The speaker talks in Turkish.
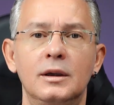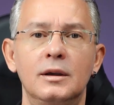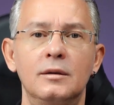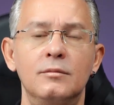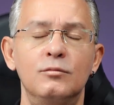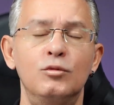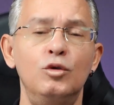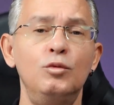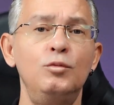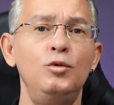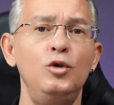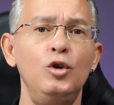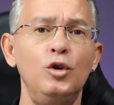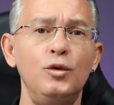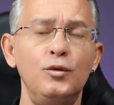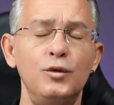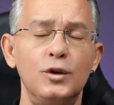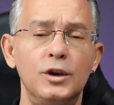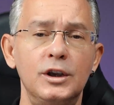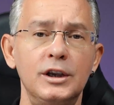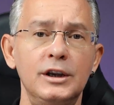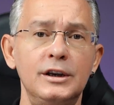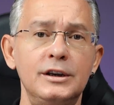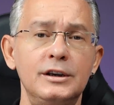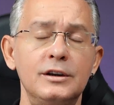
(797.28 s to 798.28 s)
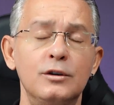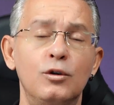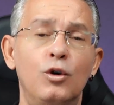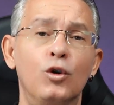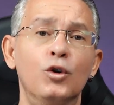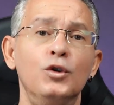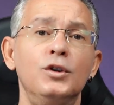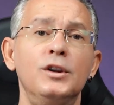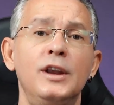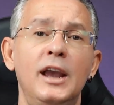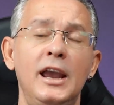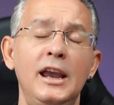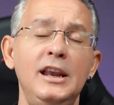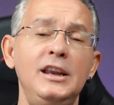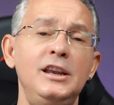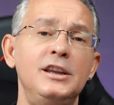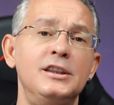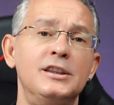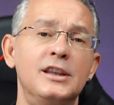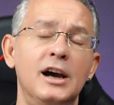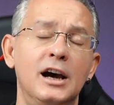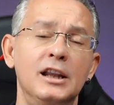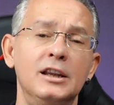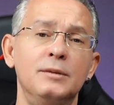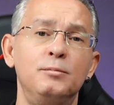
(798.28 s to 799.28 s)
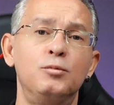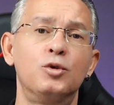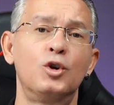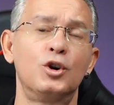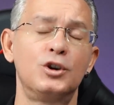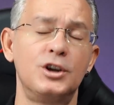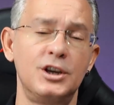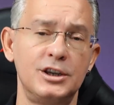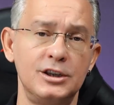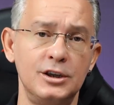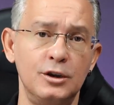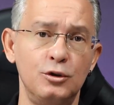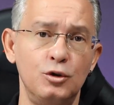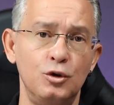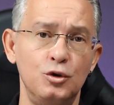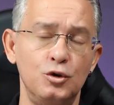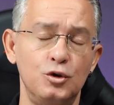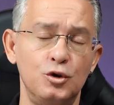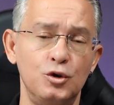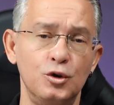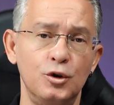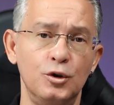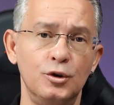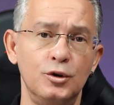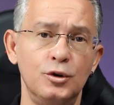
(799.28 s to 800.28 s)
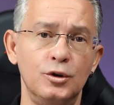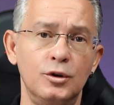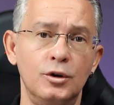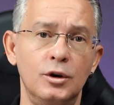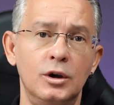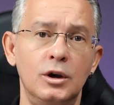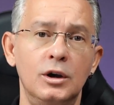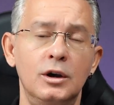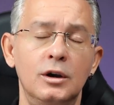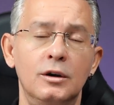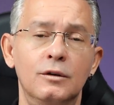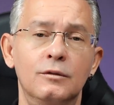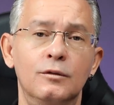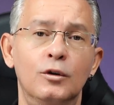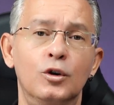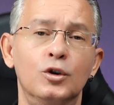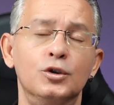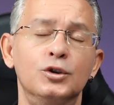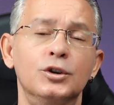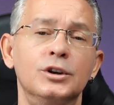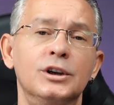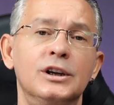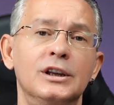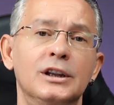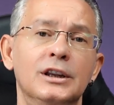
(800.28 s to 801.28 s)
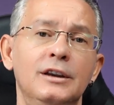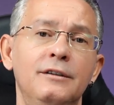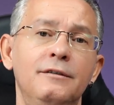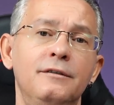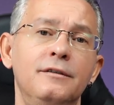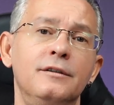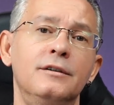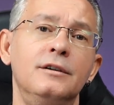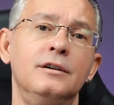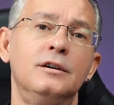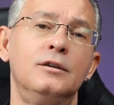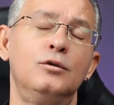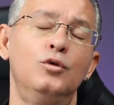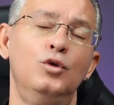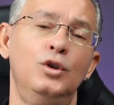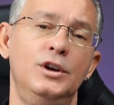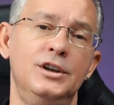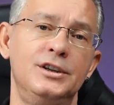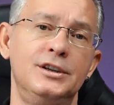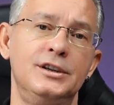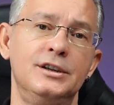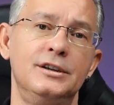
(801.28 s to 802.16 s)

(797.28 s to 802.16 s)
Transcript: Bu büyük fikir onun en iddialı projesine dönüşüyordu. Warden Cliff Kulesi.